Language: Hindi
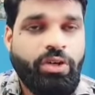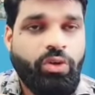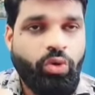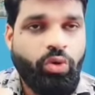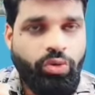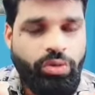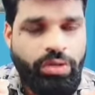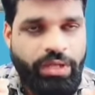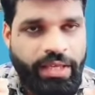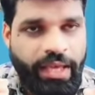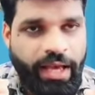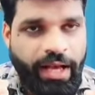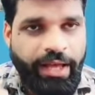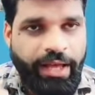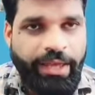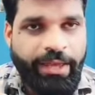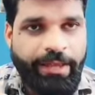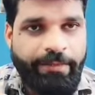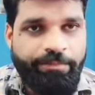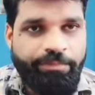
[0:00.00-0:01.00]
लोन लिया
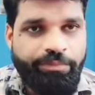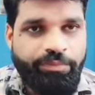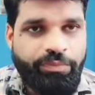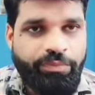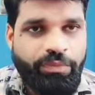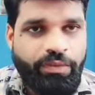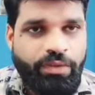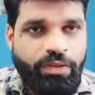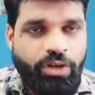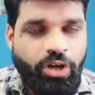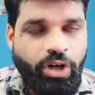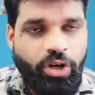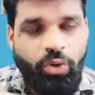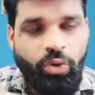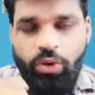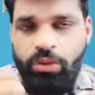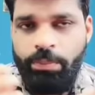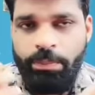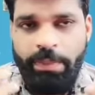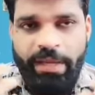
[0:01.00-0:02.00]
है और
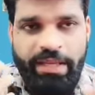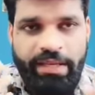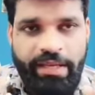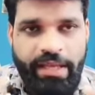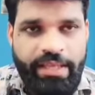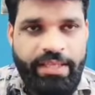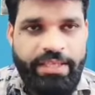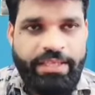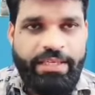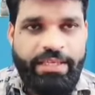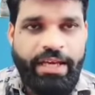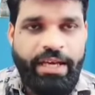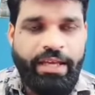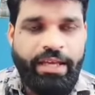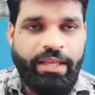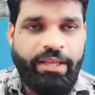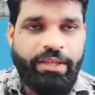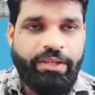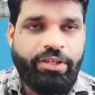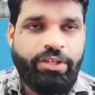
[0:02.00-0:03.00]
लोन पे नहीं किया
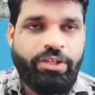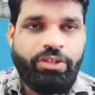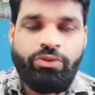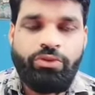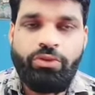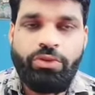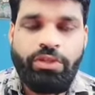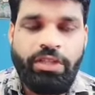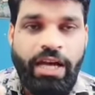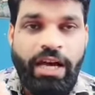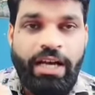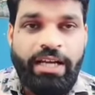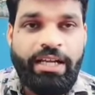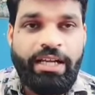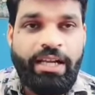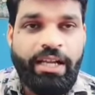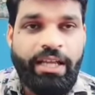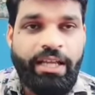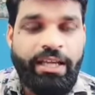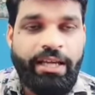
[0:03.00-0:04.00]
है तो क्या
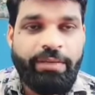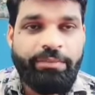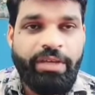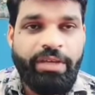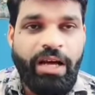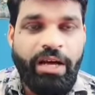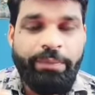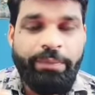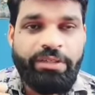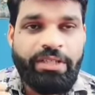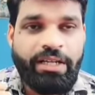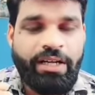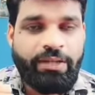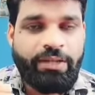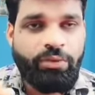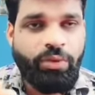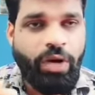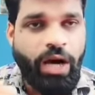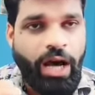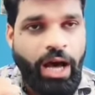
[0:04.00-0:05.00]
कर रहे हैं अभी अभी तक
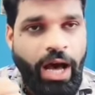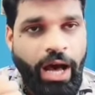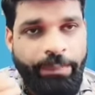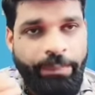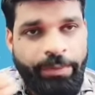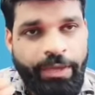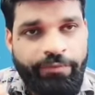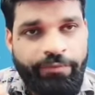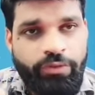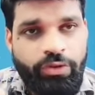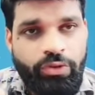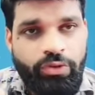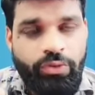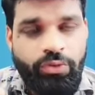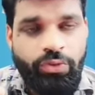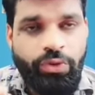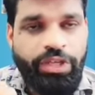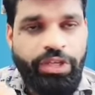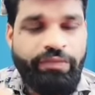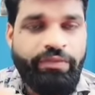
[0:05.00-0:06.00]
तो आपकी
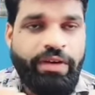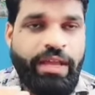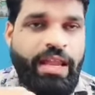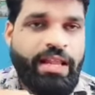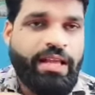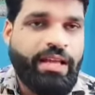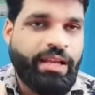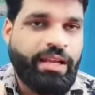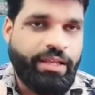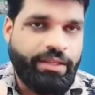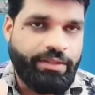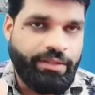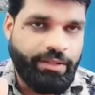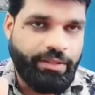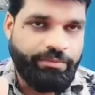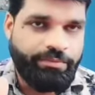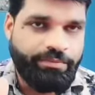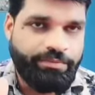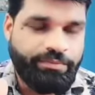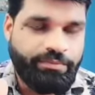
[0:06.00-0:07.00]
फ़ोटो को ये वायरल कर रहे थे
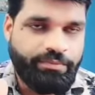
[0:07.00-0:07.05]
